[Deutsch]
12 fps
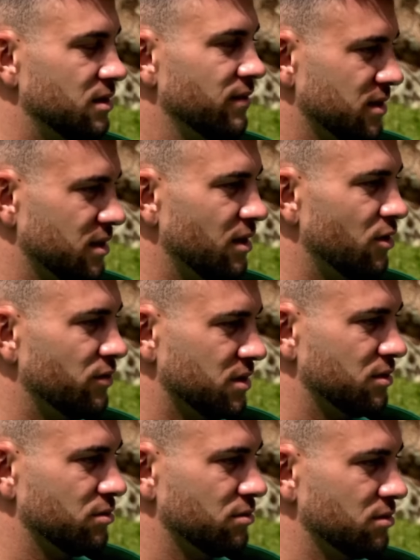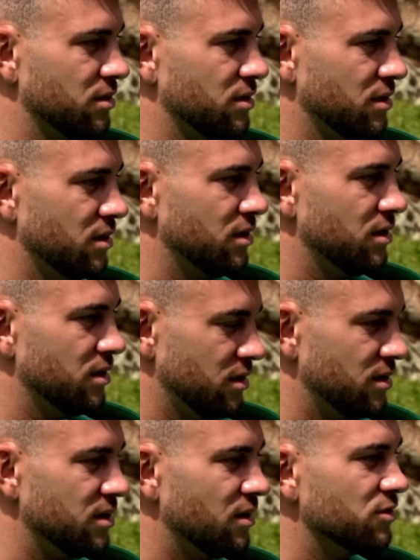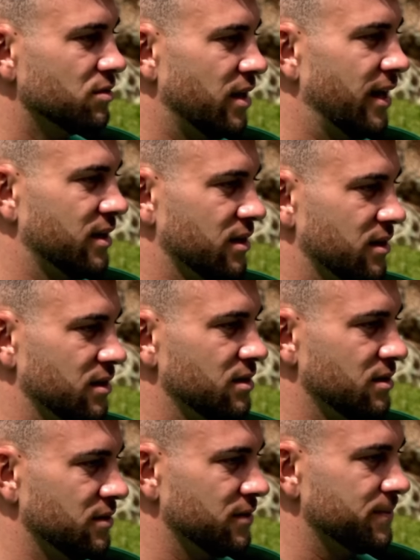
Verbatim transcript: Die weiß genau, was sie tut. Die ist auch so eine Lenkerin.